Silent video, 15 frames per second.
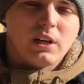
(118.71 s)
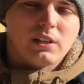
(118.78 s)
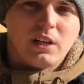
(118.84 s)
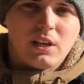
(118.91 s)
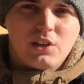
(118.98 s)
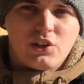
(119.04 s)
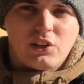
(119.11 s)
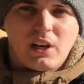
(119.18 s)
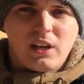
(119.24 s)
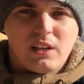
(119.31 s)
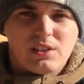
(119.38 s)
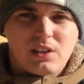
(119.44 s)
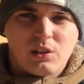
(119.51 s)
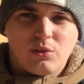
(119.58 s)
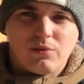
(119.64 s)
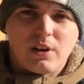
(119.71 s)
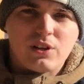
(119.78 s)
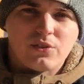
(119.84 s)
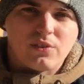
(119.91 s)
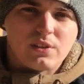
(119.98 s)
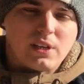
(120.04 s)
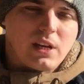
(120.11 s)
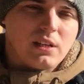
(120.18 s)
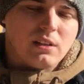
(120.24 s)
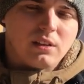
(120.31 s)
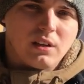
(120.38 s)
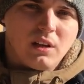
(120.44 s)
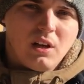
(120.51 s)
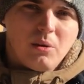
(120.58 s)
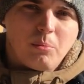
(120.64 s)
когда считали цену вашего
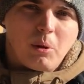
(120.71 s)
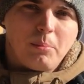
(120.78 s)
сайдинга.